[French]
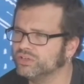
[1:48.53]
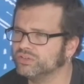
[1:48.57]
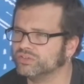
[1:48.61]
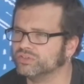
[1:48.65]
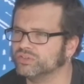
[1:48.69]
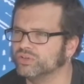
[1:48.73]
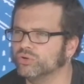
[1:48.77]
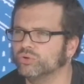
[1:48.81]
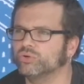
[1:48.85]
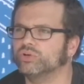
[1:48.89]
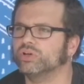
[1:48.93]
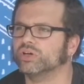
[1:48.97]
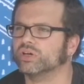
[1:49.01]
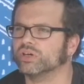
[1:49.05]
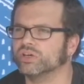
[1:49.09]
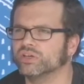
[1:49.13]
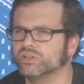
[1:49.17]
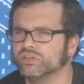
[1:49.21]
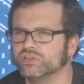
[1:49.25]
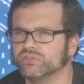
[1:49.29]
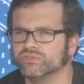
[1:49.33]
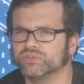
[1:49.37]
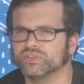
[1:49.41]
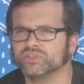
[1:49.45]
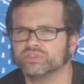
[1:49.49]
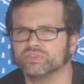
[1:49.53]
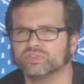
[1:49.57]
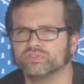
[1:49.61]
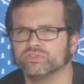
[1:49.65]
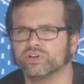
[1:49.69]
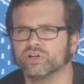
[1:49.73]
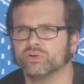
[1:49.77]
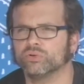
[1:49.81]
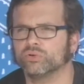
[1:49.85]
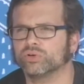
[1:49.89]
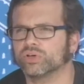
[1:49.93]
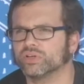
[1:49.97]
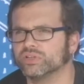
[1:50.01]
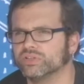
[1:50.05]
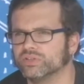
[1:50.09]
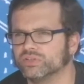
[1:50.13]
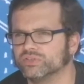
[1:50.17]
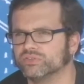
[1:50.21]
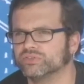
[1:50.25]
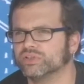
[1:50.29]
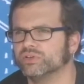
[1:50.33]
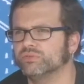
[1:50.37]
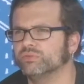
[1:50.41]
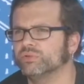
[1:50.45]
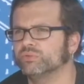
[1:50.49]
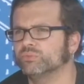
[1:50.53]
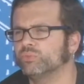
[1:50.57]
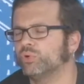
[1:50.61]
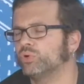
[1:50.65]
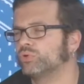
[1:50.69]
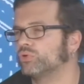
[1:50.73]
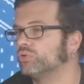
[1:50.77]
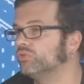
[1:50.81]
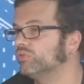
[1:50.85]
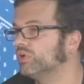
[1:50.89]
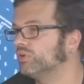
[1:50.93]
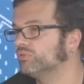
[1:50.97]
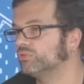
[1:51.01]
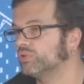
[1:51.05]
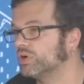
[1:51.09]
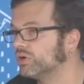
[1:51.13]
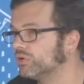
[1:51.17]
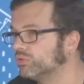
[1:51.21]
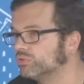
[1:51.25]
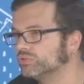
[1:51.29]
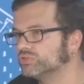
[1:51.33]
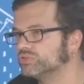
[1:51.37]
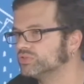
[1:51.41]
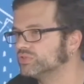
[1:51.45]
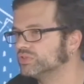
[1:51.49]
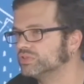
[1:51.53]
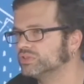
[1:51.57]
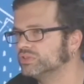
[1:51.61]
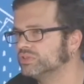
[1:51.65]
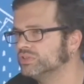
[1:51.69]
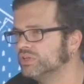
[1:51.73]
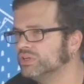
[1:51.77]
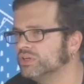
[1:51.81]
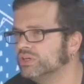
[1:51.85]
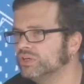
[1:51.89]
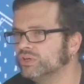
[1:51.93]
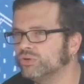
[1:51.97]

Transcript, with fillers: C'est au gré des festivals, au gré des événements qu'on va voir aussi.